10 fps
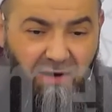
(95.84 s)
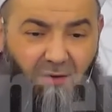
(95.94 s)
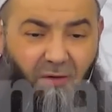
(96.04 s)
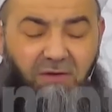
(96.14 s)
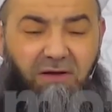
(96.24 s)

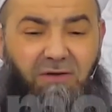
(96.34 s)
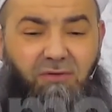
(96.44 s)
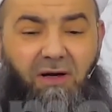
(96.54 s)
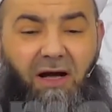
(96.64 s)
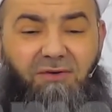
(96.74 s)
Ondan
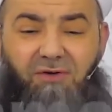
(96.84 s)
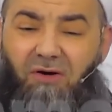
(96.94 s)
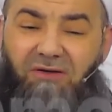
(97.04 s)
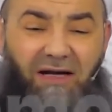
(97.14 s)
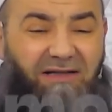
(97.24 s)
sonra
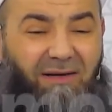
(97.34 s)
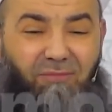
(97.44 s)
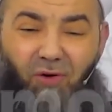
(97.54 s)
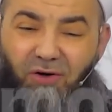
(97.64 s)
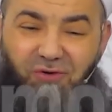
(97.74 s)
çokları da
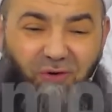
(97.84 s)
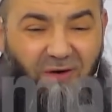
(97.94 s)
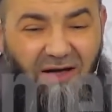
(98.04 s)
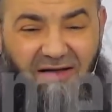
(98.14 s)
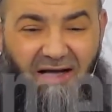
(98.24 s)
bu hoşgörü
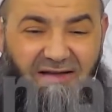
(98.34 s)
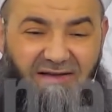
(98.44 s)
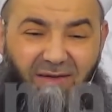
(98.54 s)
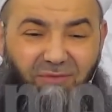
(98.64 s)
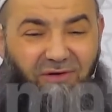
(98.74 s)
adı
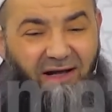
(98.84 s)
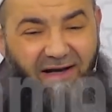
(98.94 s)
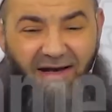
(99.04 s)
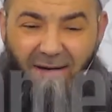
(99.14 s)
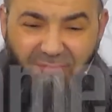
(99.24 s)
altında
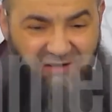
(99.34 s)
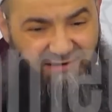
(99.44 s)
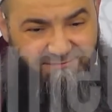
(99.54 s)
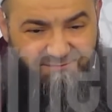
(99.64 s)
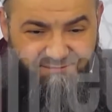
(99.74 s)
bunlara ne
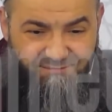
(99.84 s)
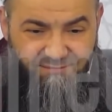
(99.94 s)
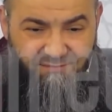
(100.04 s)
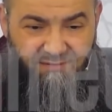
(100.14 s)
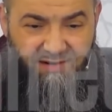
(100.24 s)
yaptı?
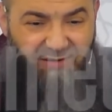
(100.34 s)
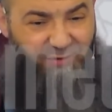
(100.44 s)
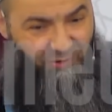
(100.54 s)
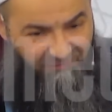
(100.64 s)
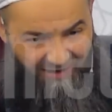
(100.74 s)

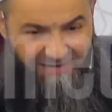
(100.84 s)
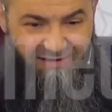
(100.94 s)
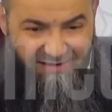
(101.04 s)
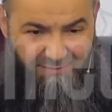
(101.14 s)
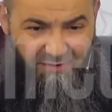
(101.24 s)
Yol
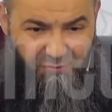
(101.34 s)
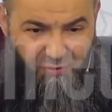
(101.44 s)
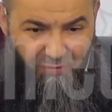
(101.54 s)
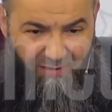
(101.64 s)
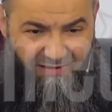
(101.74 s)
verdi değil mi
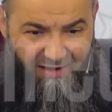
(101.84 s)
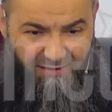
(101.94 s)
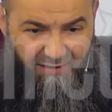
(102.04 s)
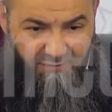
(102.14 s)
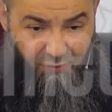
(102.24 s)

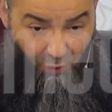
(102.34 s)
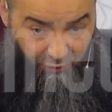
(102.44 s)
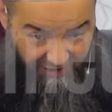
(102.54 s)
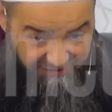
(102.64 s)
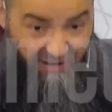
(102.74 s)
Müslümanlar?
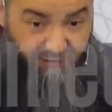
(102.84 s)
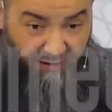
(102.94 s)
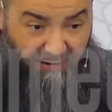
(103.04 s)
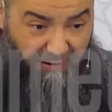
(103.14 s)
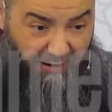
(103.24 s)
Çok destek
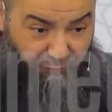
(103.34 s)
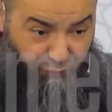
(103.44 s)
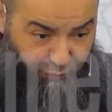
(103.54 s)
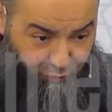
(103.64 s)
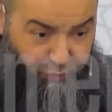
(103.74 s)
verdiler
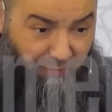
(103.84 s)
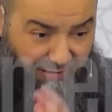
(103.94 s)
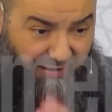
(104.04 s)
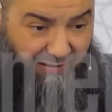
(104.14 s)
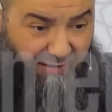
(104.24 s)
bütün
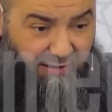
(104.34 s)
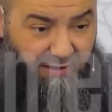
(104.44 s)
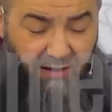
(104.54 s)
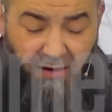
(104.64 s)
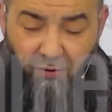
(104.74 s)
Müslümanlar.
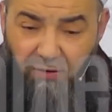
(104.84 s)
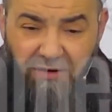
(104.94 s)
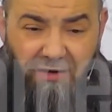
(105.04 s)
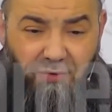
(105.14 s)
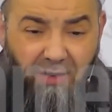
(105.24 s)

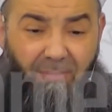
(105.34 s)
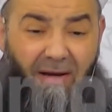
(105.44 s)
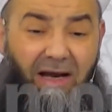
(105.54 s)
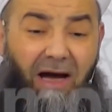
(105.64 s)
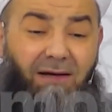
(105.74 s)
Ondan sonra
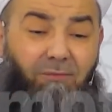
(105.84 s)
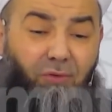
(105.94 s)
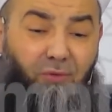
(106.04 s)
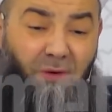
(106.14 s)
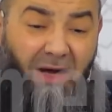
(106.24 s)
belayı
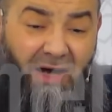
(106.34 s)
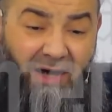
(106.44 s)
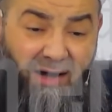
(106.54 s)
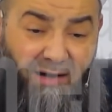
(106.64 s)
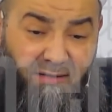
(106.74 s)

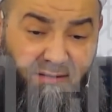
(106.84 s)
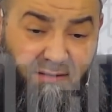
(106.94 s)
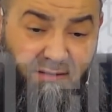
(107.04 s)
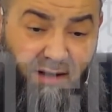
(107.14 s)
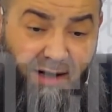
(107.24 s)
buldular.
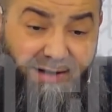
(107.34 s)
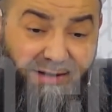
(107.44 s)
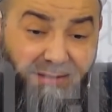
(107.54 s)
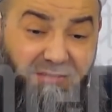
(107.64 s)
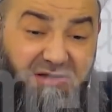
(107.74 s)

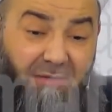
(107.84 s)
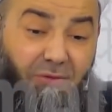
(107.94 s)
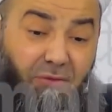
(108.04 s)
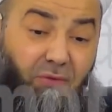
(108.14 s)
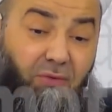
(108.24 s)
Arada biz de
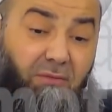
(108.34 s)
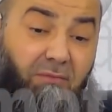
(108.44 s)
bulduk.